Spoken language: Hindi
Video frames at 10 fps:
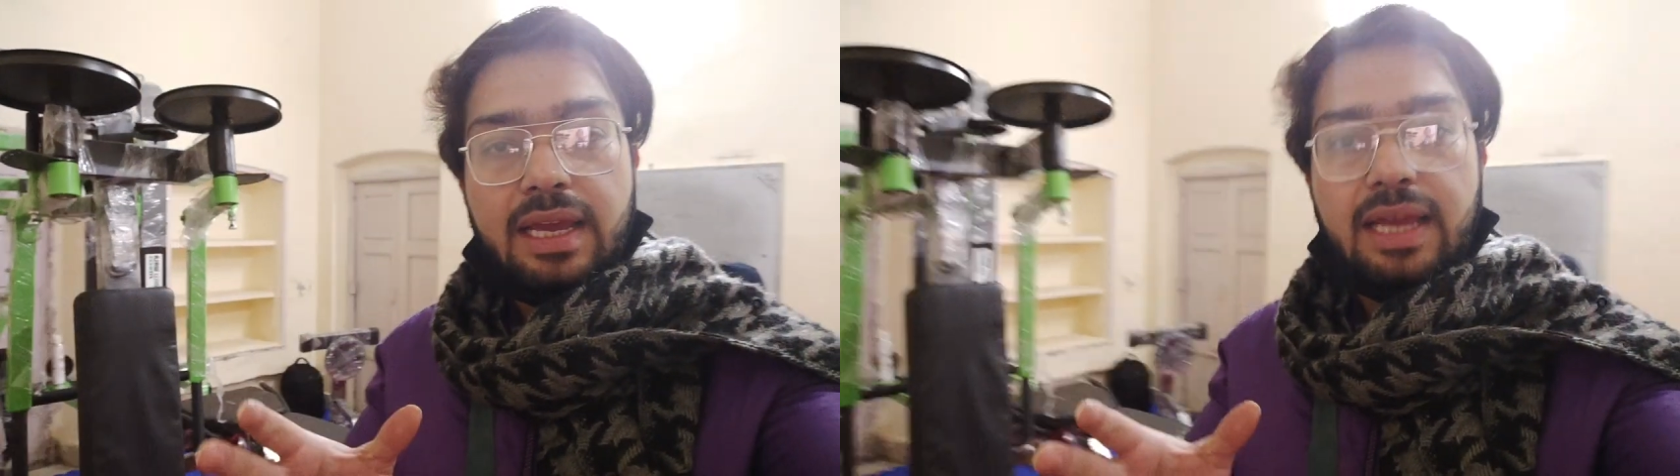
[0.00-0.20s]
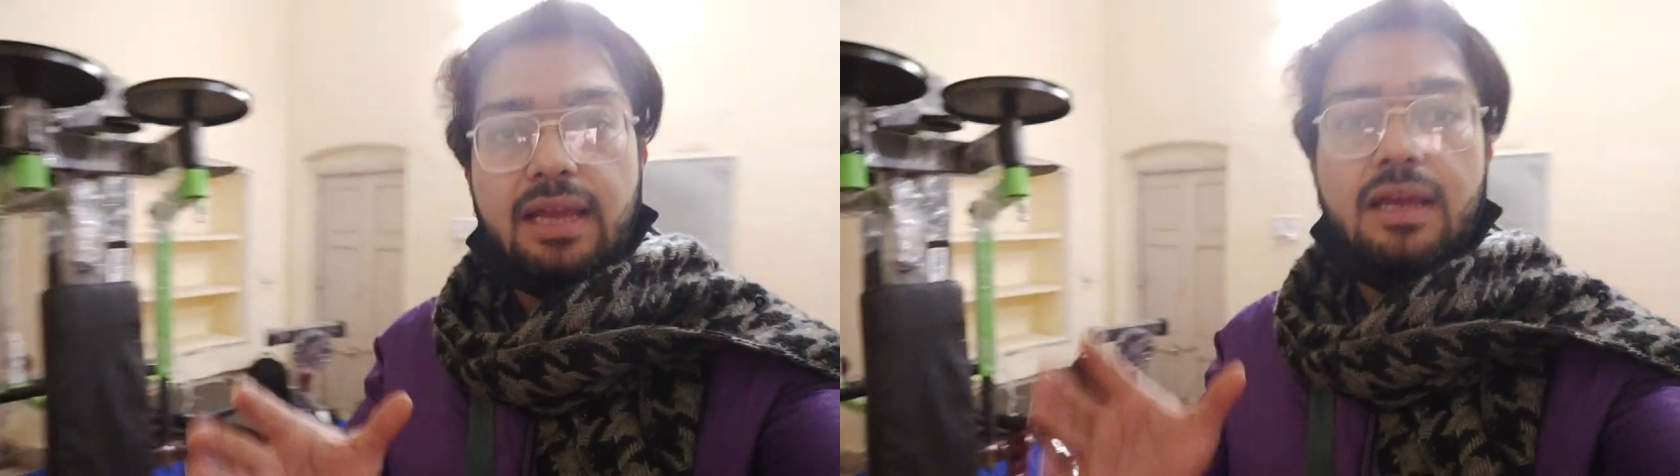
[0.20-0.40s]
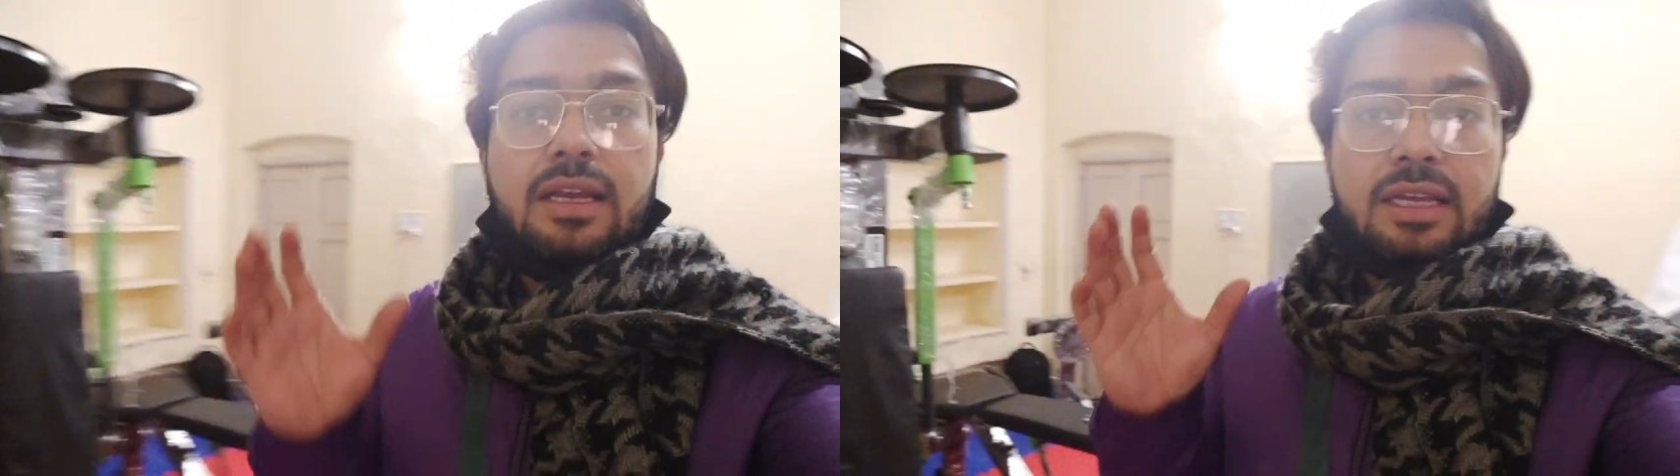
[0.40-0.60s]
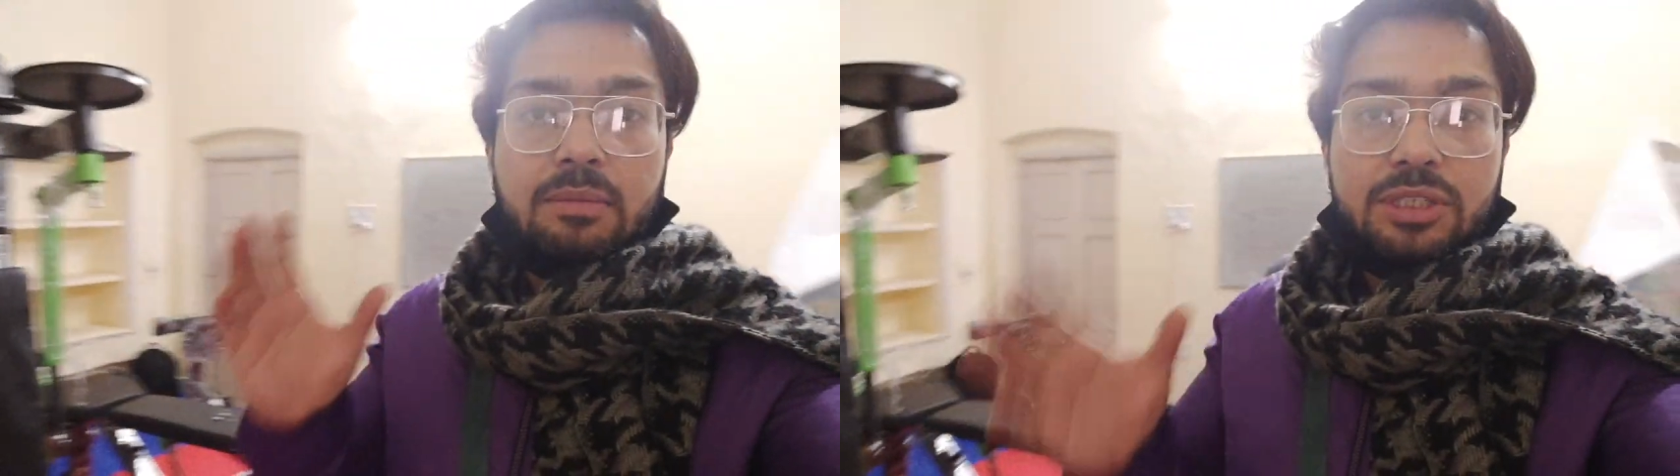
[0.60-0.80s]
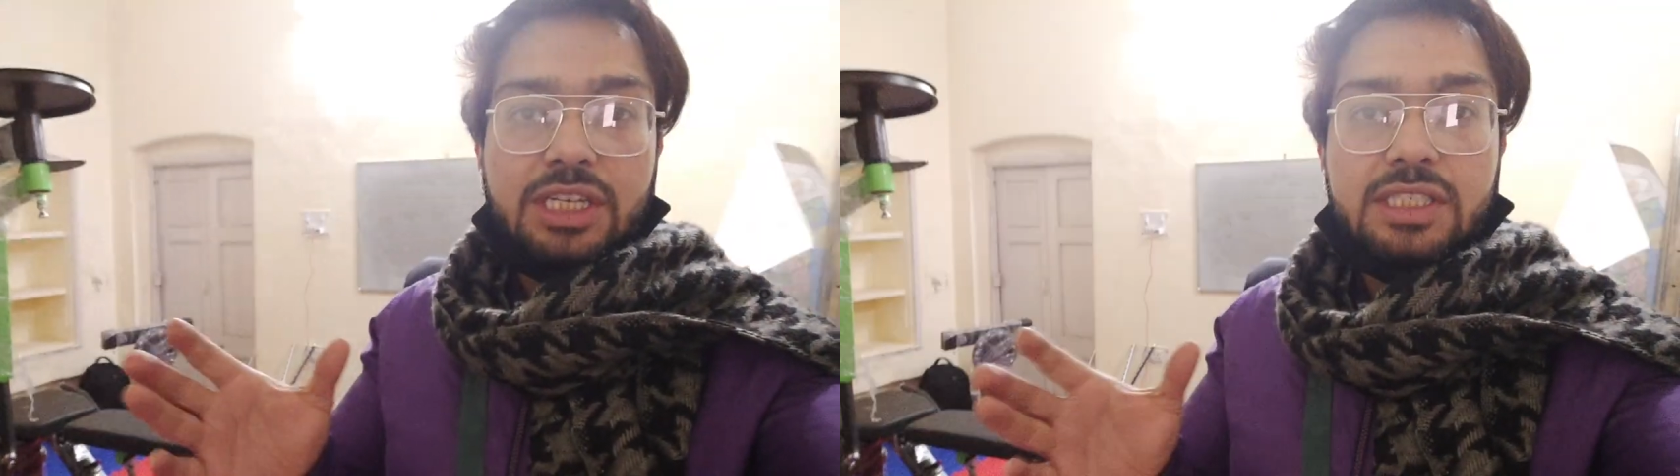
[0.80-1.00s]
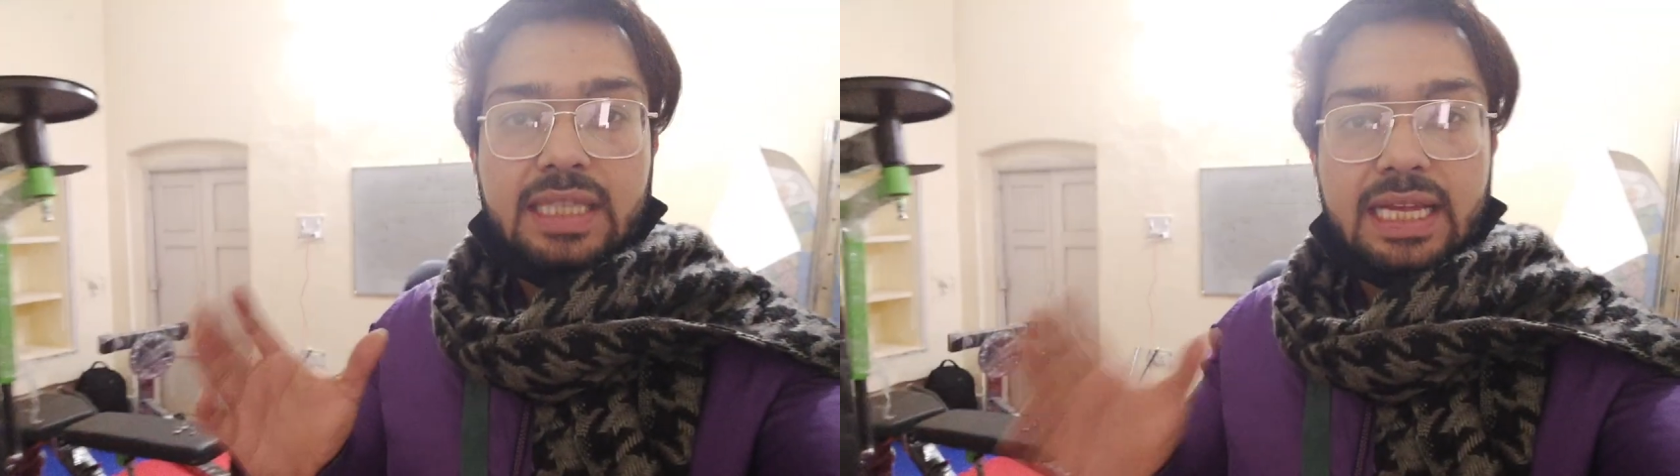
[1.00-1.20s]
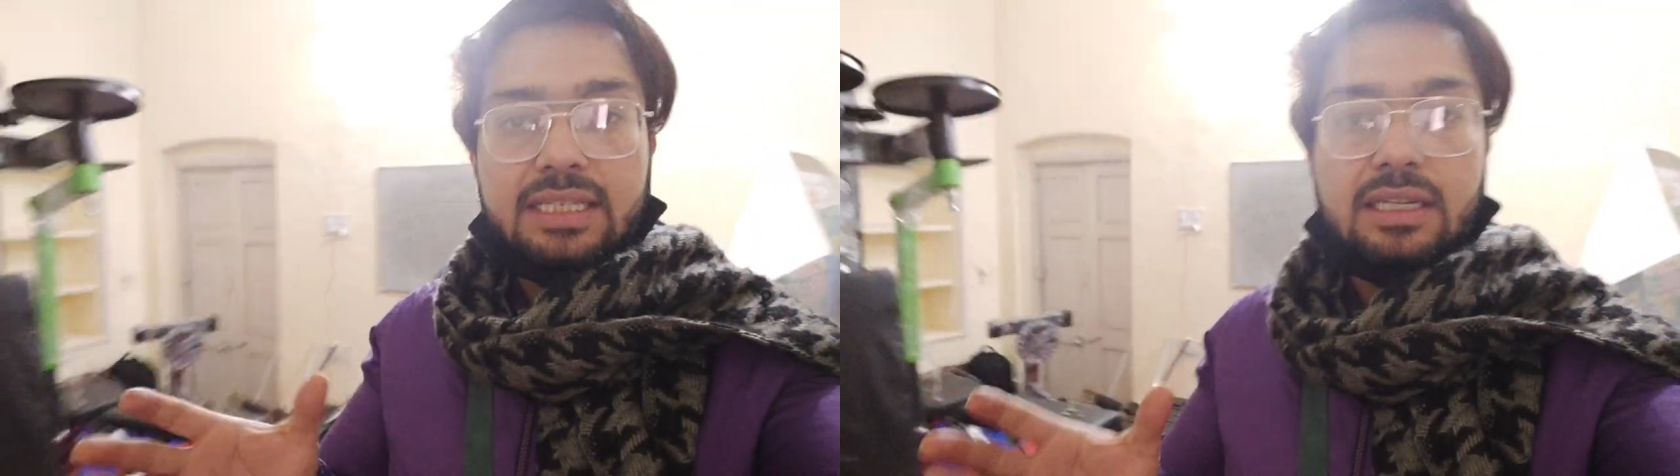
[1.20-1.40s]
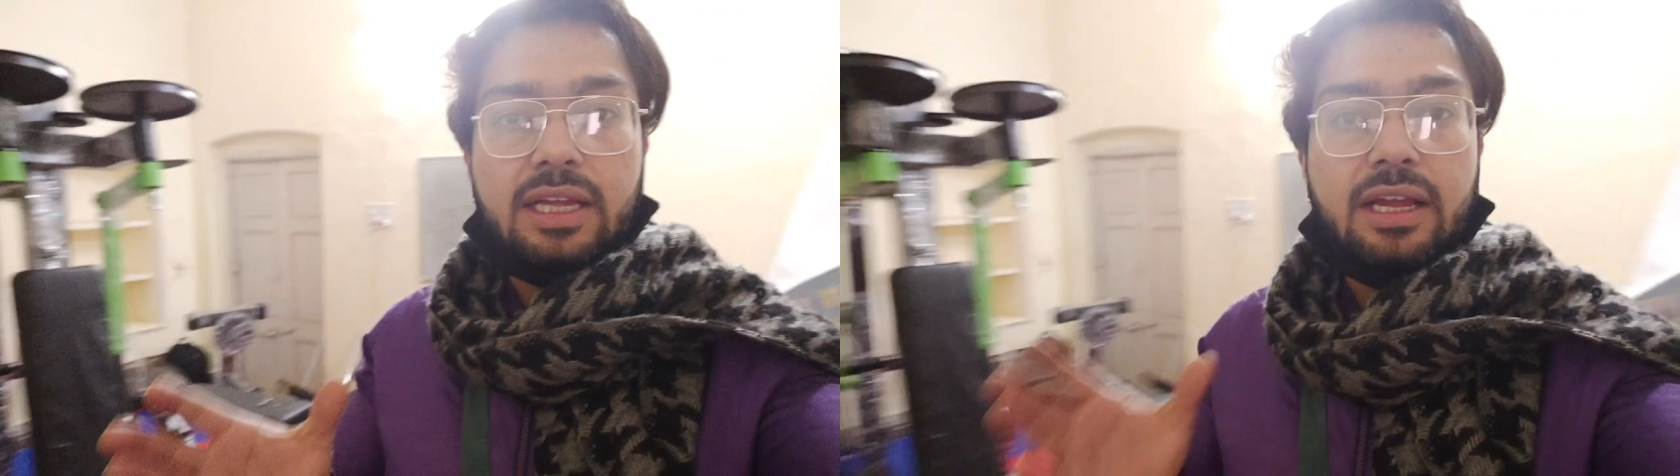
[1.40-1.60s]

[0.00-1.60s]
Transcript: के ये मशीन्स देख सकते